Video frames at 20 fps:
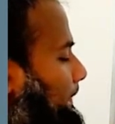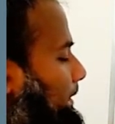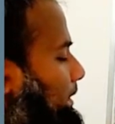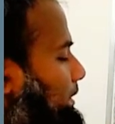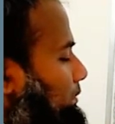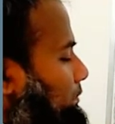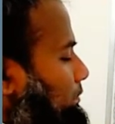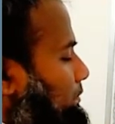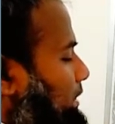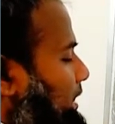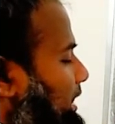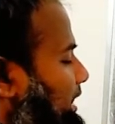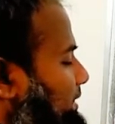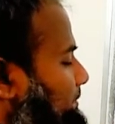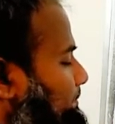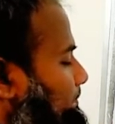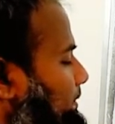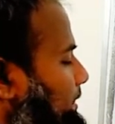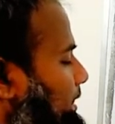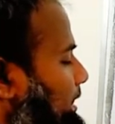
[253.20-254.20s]
ইউ ওয়ান
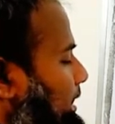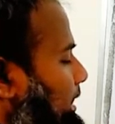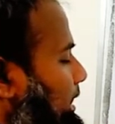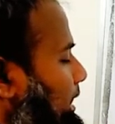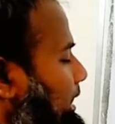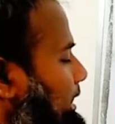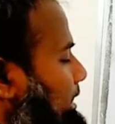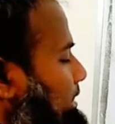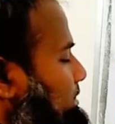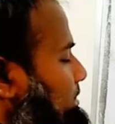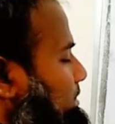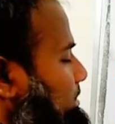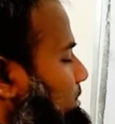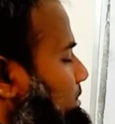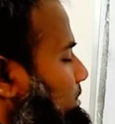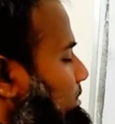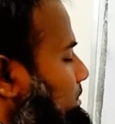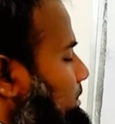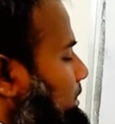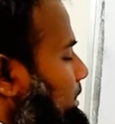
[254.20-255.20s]
প্লাস
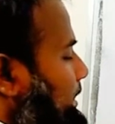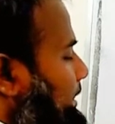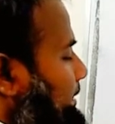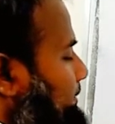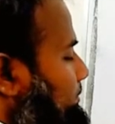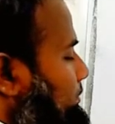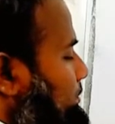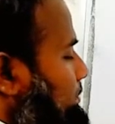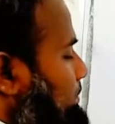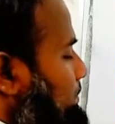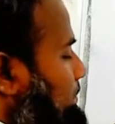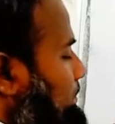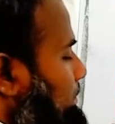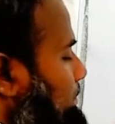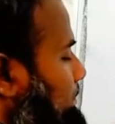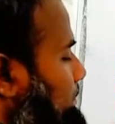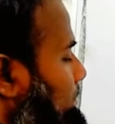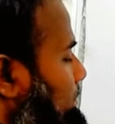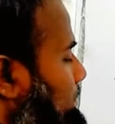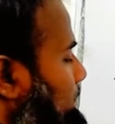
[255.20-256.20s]
এম টু
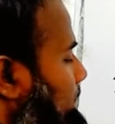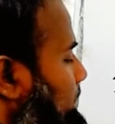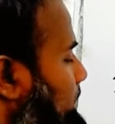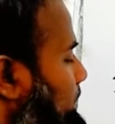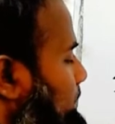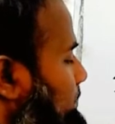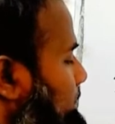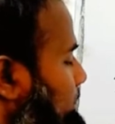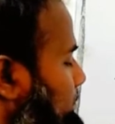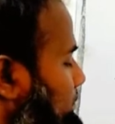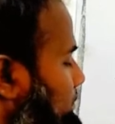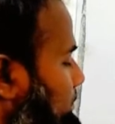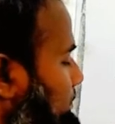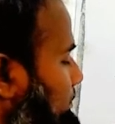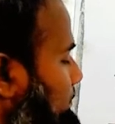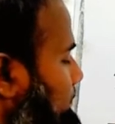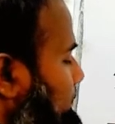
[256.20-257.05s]
ইউ টু